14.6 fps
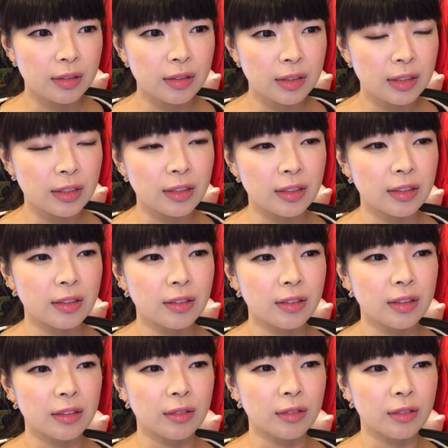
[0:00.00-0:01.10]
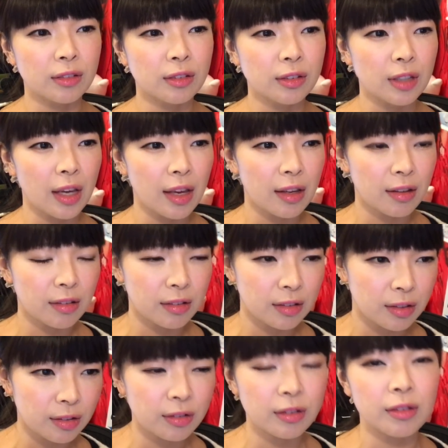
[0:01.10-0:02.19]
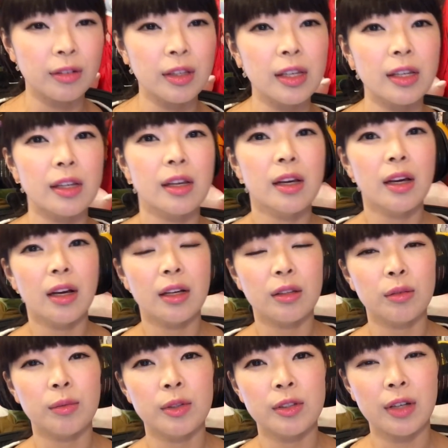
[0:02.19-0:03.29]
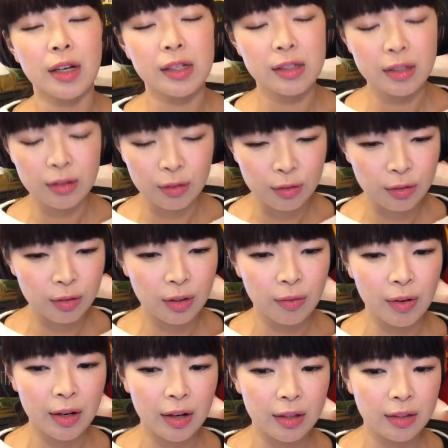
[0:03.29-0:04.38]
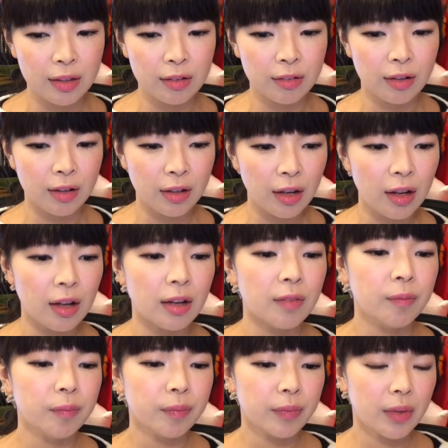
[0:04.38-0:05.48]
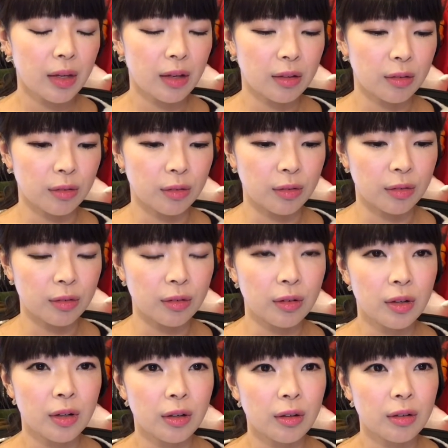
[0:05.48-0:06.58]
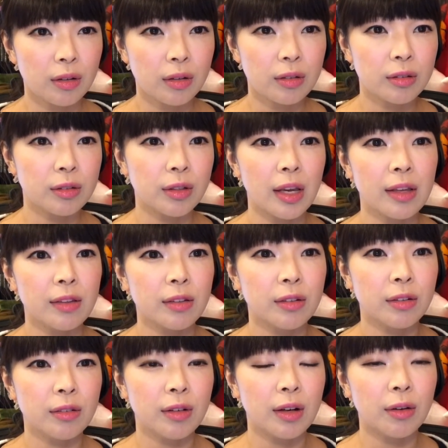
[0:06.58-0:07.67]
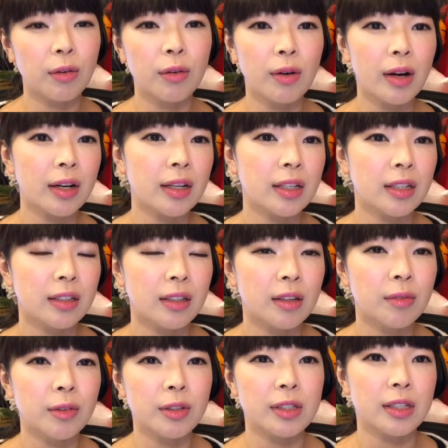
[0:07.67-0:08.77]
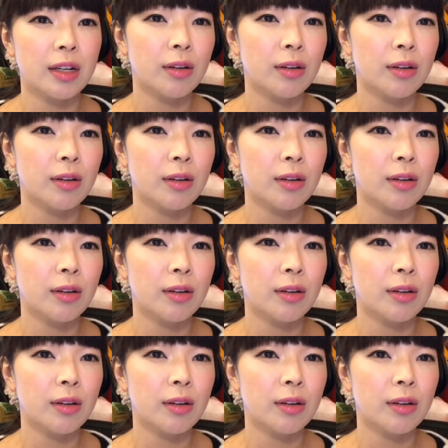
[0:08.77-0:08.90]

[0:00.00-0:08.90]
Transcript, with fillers: にあの受験するのにあの難しいところって分かってるからあの受験するのが怖い気持ち